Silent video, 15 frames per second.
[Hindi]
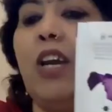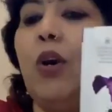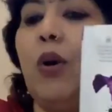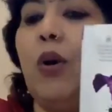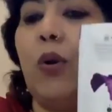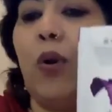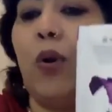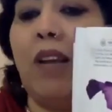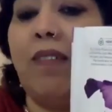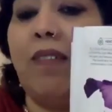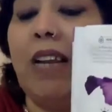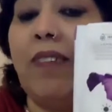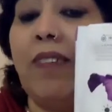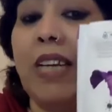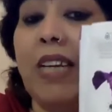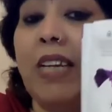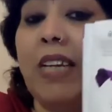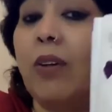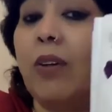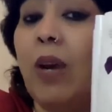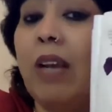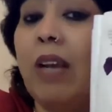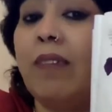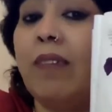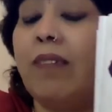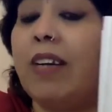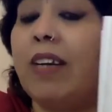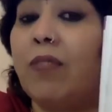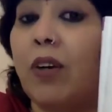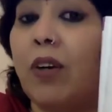रॉयल वेलवेट रॉयल
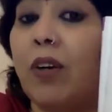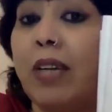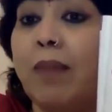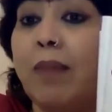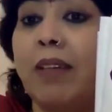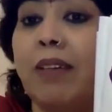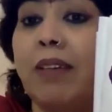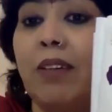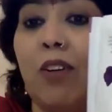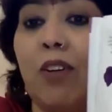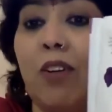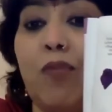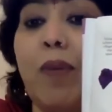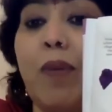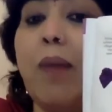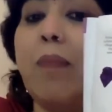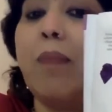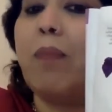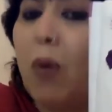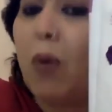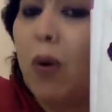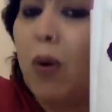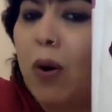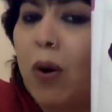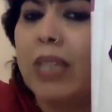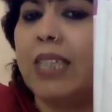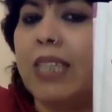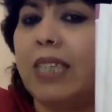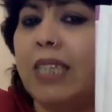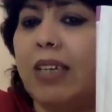वेलवेट फोर्टी परसेंट ऑफ पे बहुत
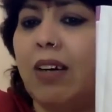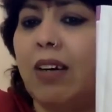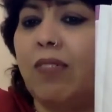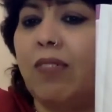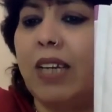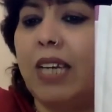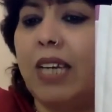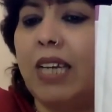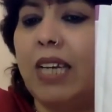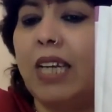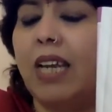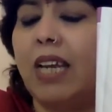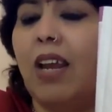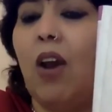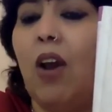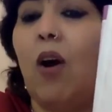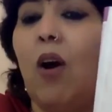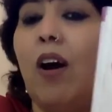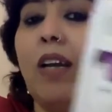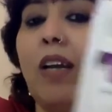अच्छी ऑफर है ये और